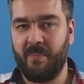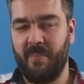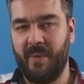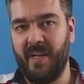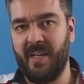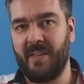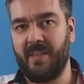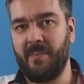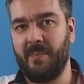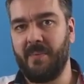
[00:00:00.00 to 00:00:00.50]

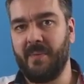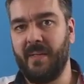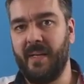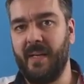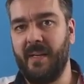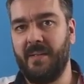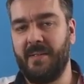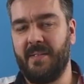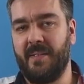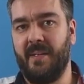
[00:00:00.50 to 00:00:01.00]
Поэтому
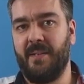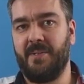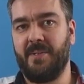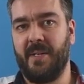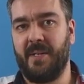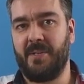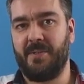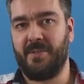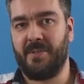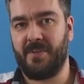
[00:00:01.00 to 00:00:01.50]
налейте себе
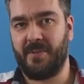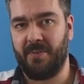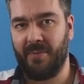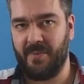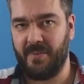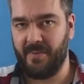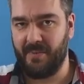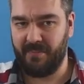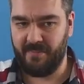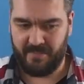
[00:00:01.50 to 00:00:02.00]

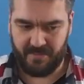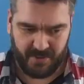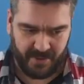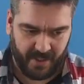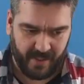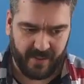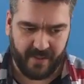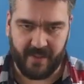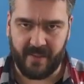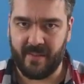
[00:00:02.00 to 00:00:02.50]
чашечку
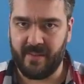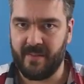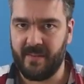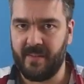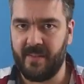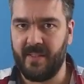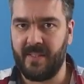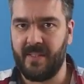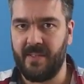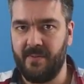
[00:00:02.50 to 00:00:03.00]
чая,
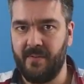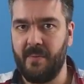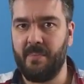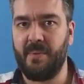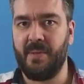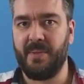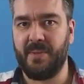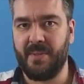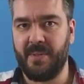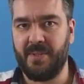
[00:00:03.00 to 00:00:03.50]
если вы
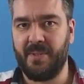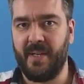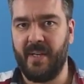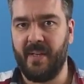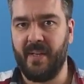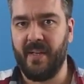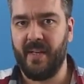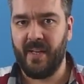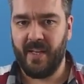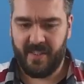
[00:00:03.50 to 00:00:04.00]
пьете
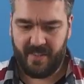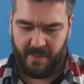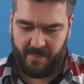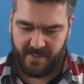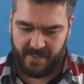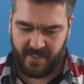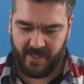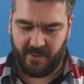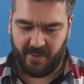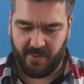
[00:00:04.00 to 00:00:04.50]
чай, там,
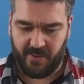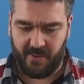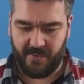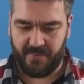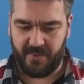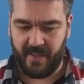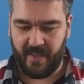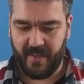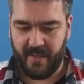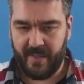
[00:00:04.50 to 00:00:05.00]
не знаю,
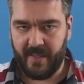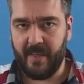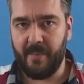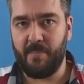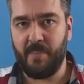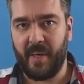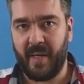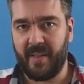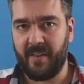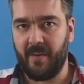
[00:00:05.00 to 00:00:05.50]
кофе. И
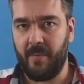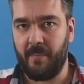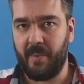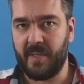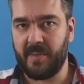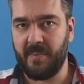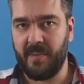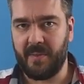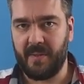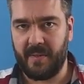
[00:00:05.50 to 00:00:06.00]
приятного
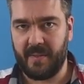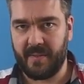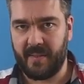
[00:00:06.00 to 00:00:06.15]
просмотра